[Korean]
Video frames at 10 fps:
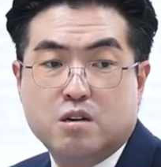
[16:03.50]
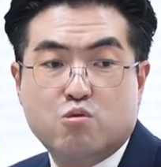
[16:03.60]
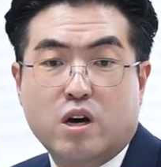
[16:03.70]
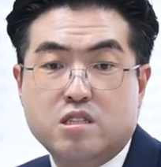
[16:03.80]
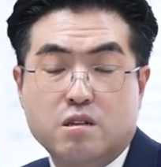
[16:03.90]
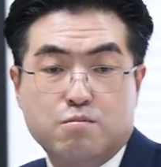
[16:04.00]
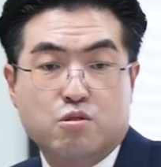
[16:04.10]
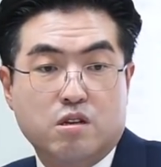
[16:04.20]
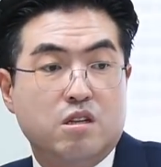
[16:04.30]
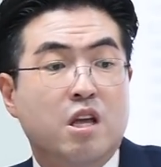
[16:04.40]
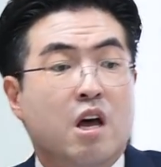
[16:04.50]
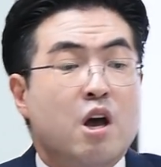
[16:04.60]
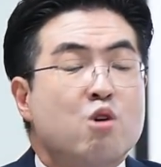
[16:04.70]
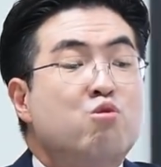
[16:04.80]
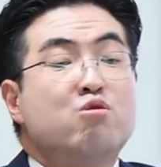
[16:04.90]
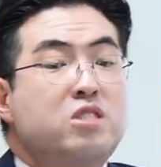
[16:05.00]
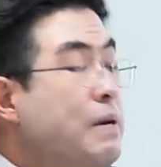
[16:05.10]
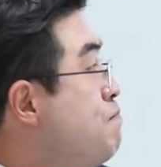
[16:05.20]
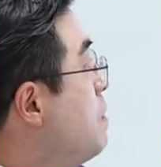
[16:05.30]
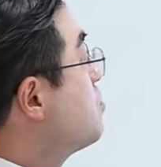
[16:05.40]
연구하시는 분들은
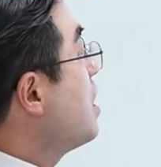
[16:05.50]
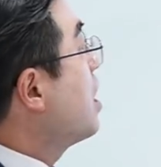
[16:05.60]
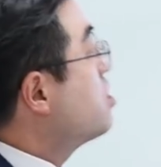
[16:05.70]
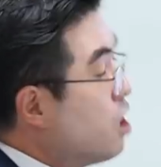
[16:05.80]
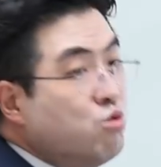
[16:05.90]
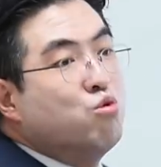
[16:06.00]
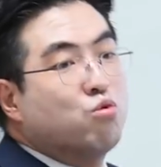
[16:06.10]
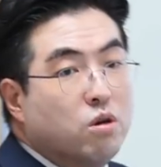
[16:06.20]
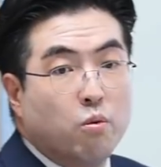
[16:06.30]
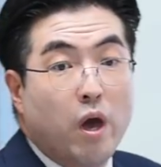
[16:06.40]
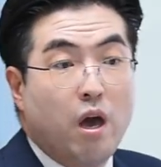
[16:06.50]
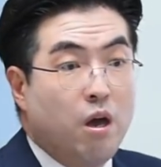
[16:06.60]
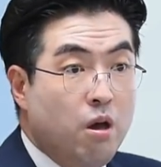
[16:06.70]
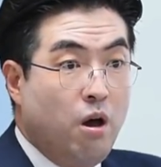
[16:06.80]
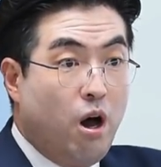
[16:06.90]
국제법상의 청구권 왜